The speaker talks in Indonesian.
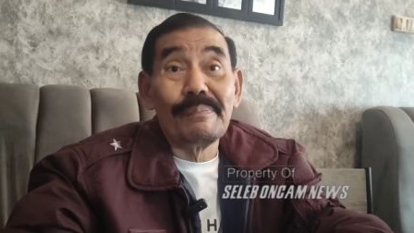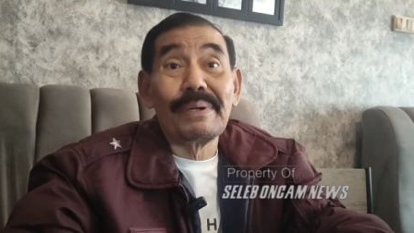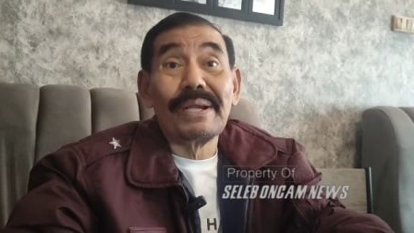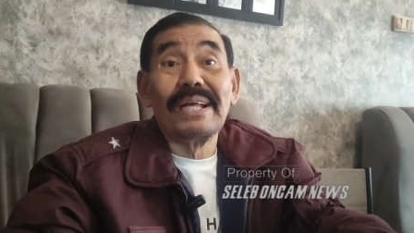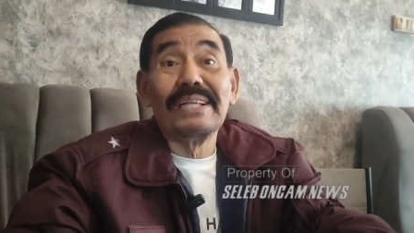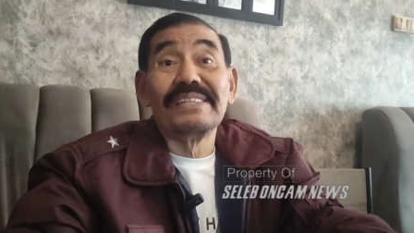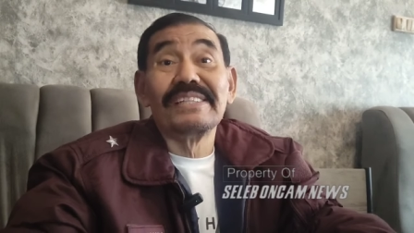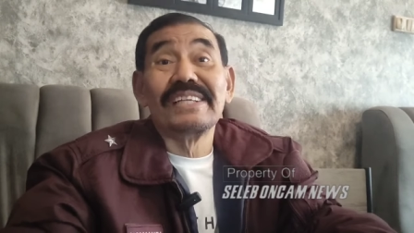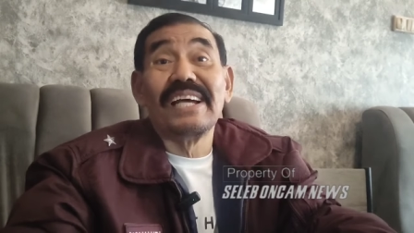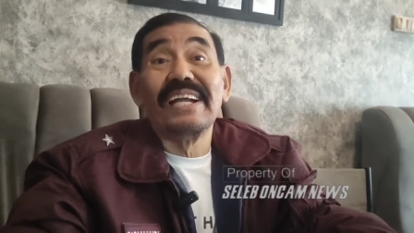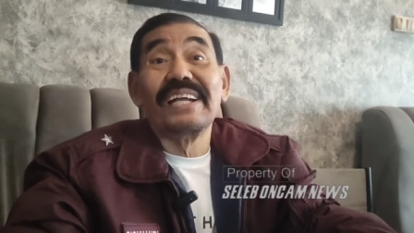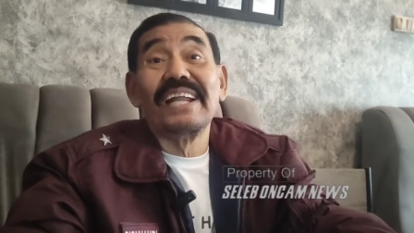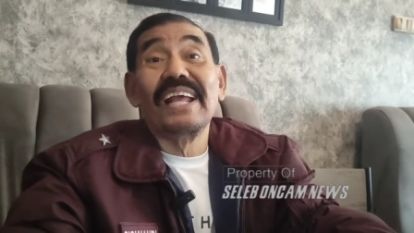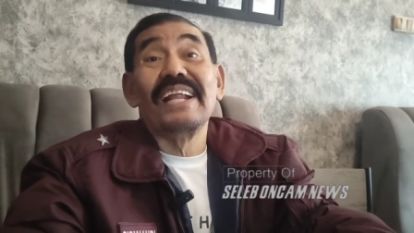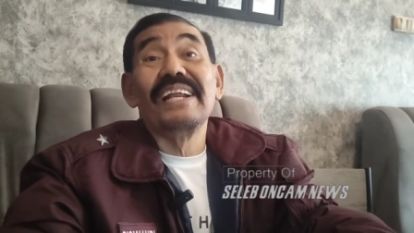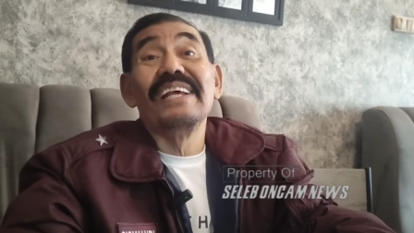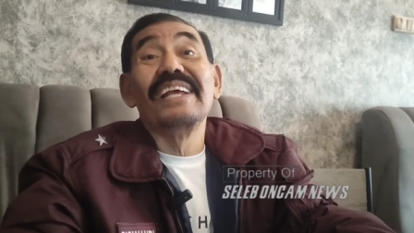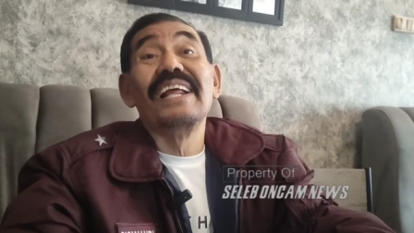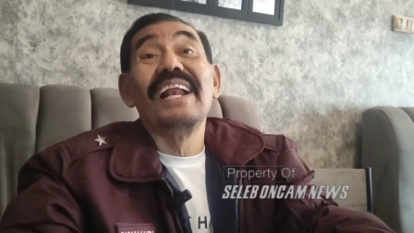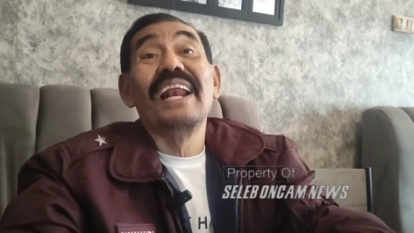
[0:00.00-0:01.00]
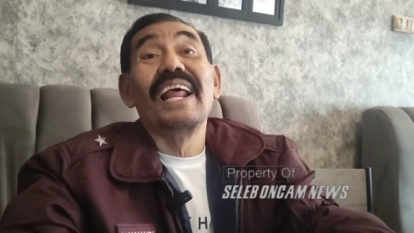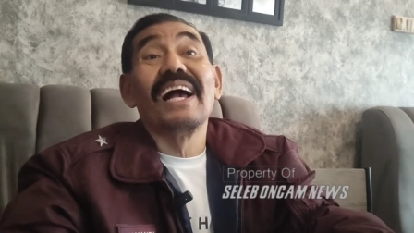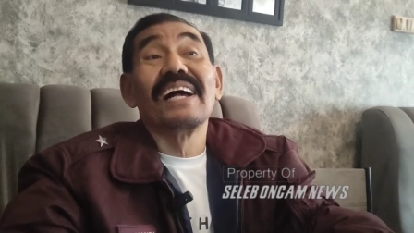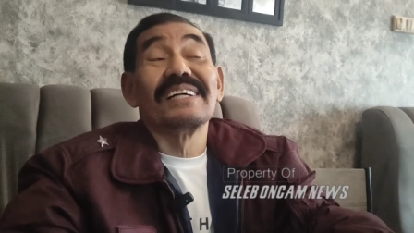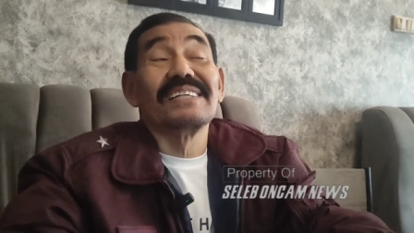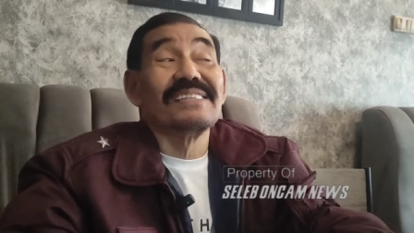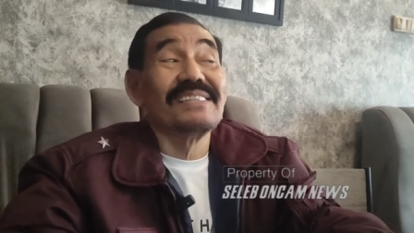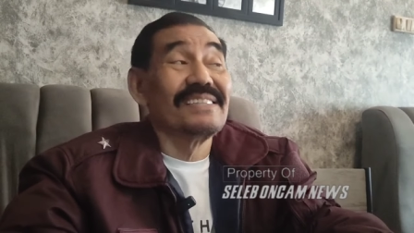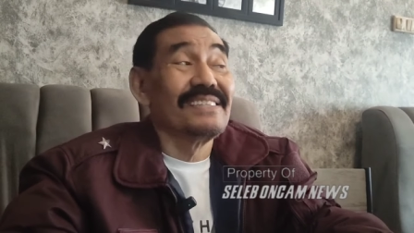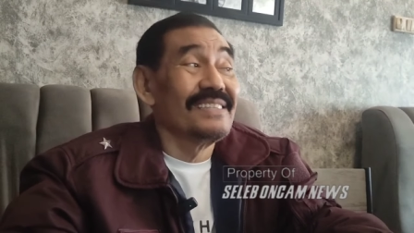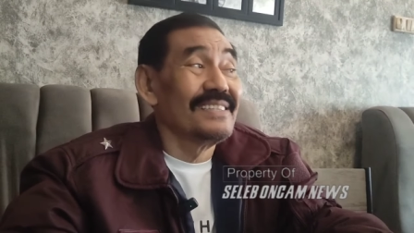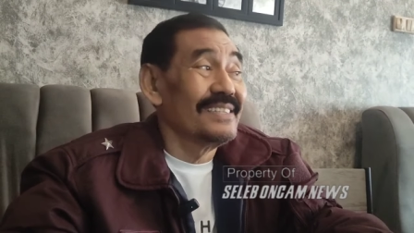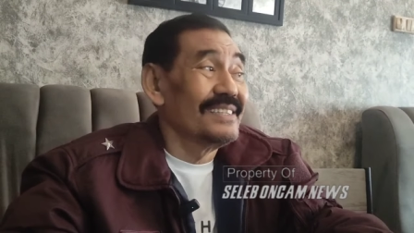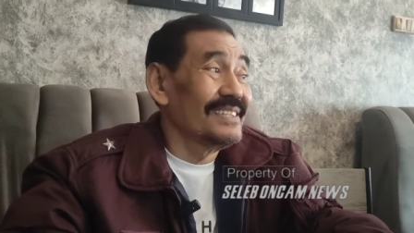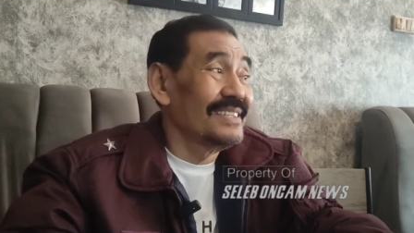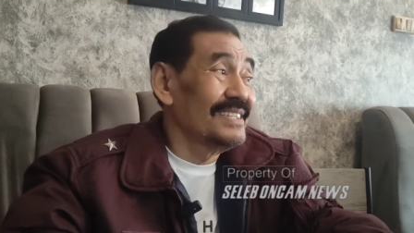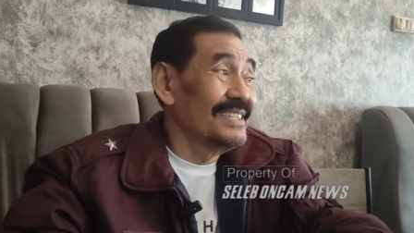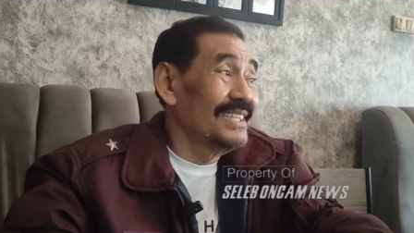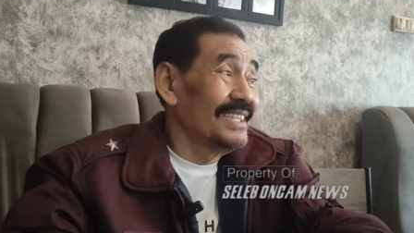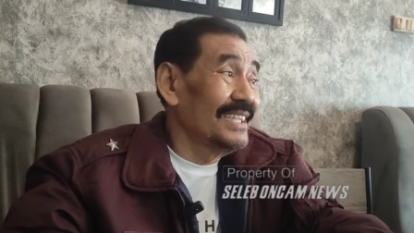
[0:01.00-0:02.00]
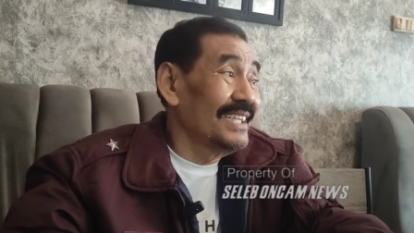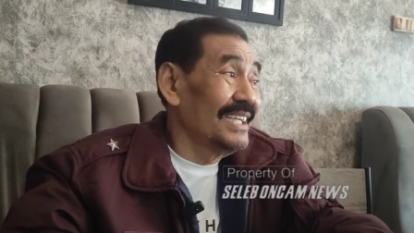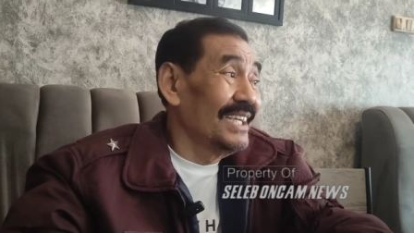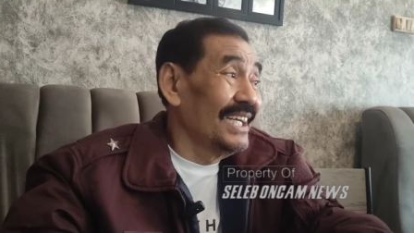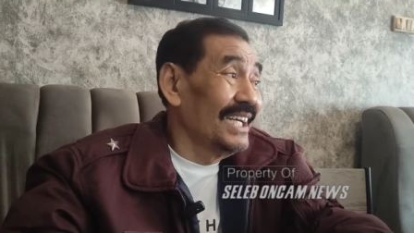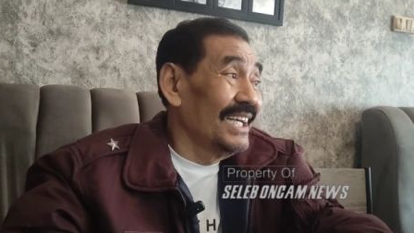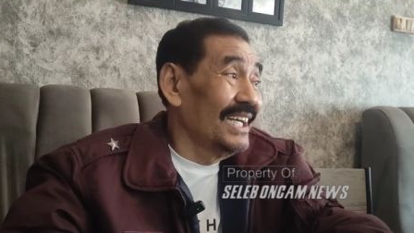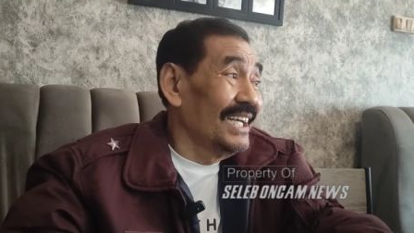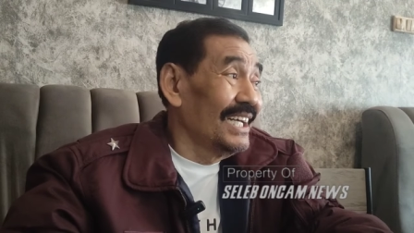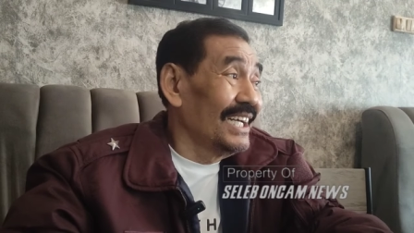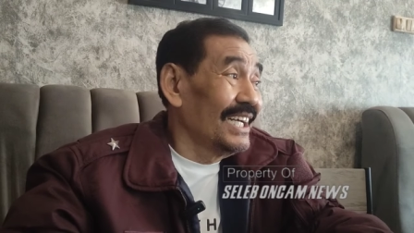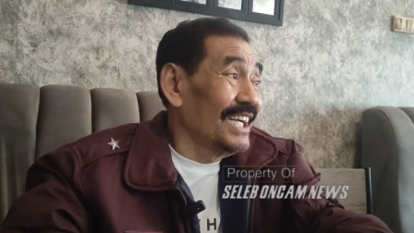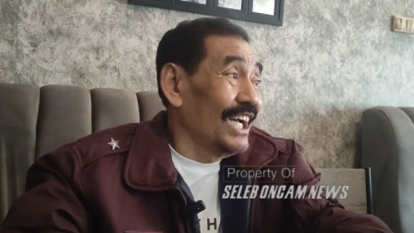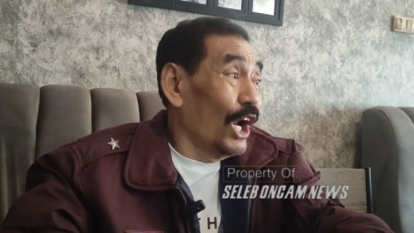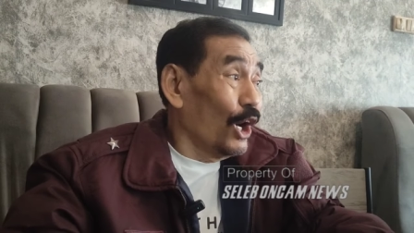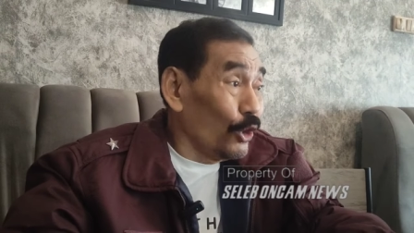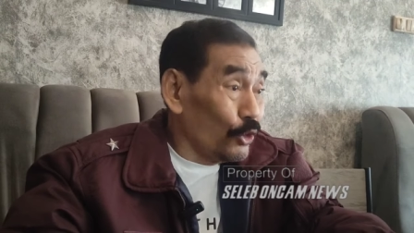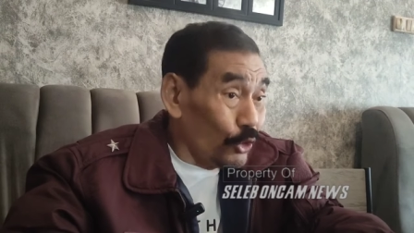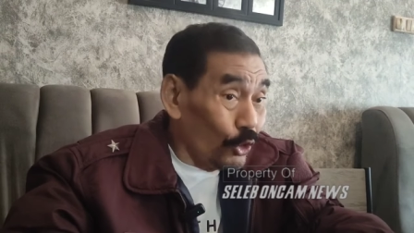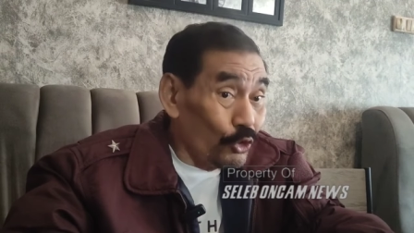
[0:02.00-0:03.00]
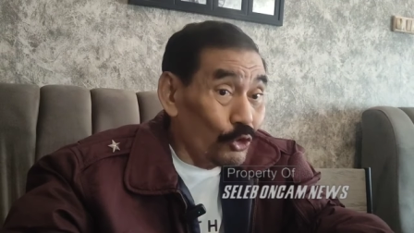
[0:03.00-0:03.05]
Perencanaan hilang. Kalau